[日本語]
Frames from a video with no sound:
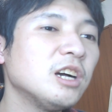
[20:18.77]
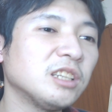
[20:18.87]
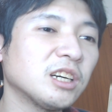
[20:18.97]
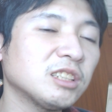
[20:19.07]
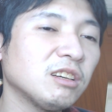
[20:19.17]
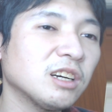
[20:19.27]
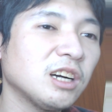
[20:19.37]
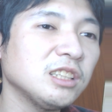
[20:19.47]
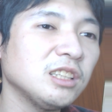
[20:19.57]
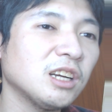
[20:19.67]
長澤が
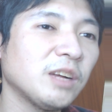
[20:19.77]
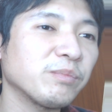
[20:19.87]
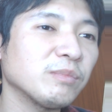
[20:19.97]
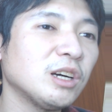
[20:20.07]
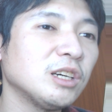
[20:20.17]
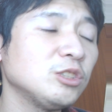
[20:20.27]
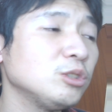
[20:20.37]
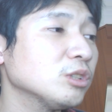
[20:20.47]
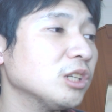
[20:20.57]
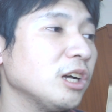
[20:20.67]
入ったから、まあ、
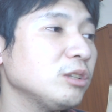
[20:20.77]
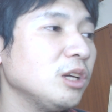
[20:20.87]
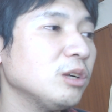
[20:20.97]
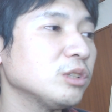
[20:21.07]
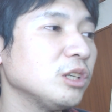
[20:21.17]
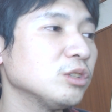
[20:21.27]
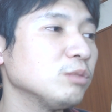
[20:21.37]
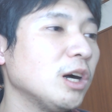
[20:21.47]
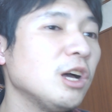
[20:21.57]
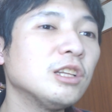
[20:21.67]
出場機会減るであろう選手、
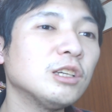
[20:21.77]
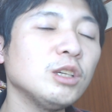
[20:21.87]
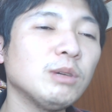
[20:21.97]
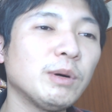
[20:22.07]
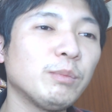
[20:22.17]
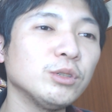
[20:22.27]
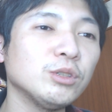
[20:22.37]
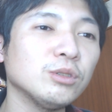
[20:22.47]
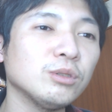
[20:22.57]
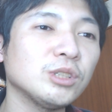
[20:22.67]
まあ、例えばまあ
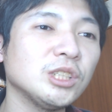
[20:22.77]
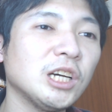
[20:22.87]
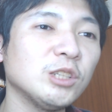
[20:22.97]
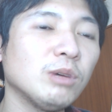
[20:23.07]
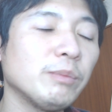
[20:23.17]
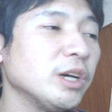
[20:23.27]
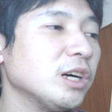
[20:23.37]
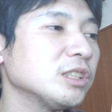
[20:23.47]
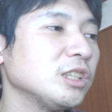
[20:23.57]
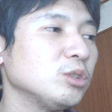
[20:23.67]
ポジションちょっと違えど、まあ、宮
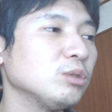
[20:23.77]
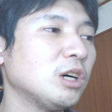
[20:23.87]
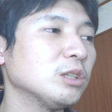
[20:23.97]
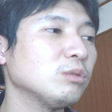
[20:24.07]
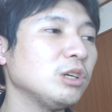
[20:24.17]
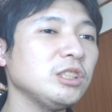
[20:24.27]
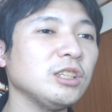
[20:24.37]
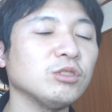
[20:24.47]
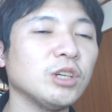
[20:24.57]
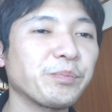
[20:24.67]
原選手とかあそこはいい
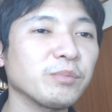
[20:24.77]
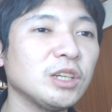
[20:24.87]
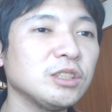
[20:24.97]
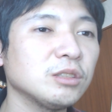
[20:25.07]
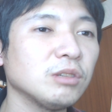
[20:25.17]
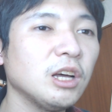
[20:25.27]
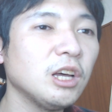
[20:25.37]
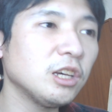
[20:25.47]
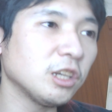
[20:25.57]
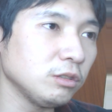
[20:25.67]
選手が、まあ、実は
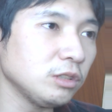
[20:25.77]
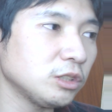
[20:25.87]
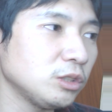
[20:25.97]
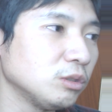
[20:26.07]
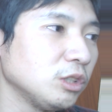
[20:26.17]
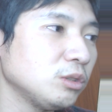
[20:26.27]
いるんですよね。